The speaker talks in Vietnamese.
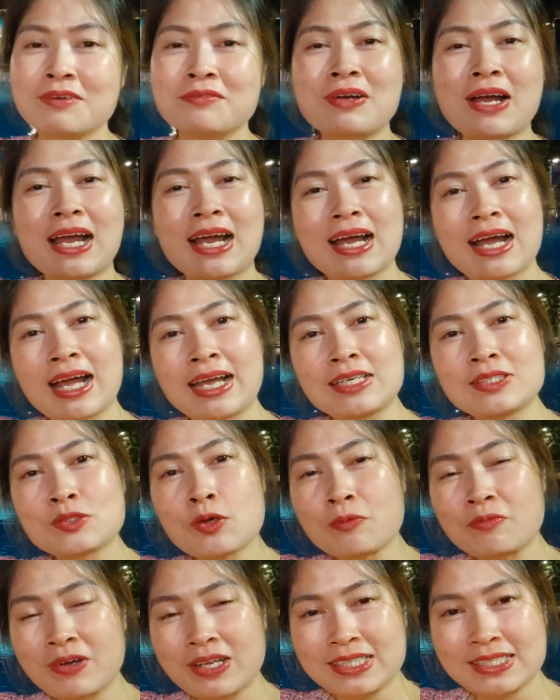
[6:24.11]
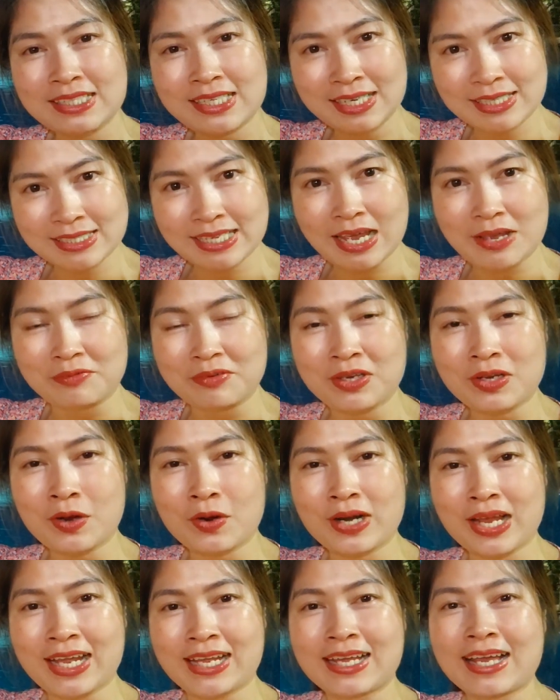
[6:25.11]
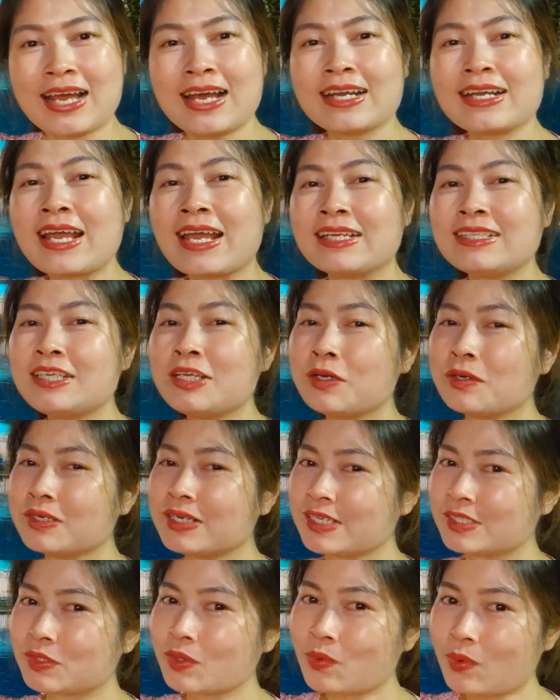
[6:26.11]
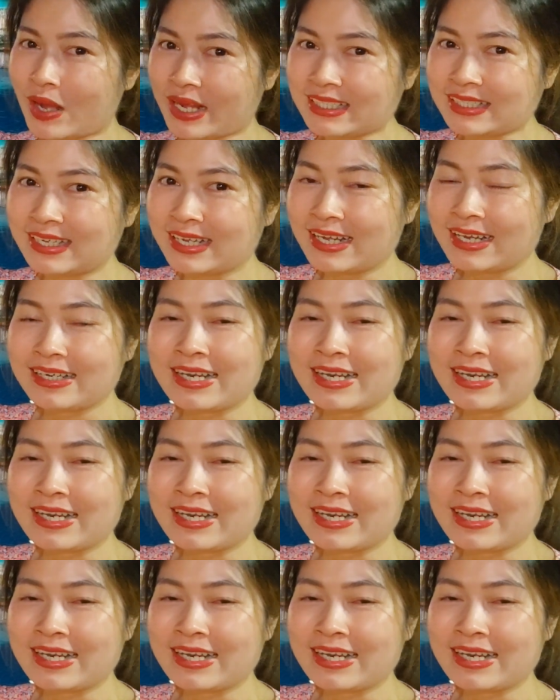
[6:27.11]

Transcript: Và hãy giúp Vân chia sẻ video này đến nhiều người xung quanh,